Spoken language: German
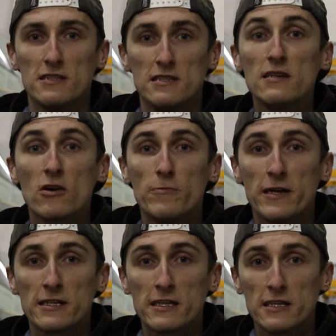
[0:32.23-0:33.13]
in den Innenraum
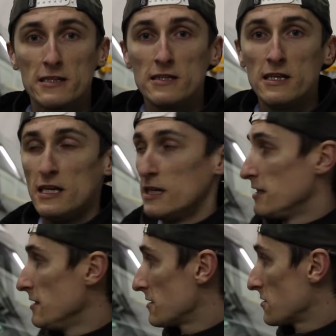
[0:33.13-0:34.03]
eindringen kann.
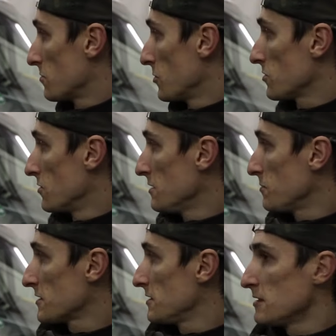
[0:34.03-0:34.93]
Hier ist es zum Glück noch nicht
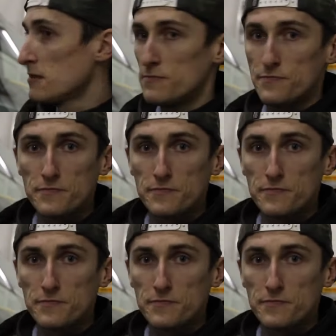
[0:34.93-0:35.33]
passiert.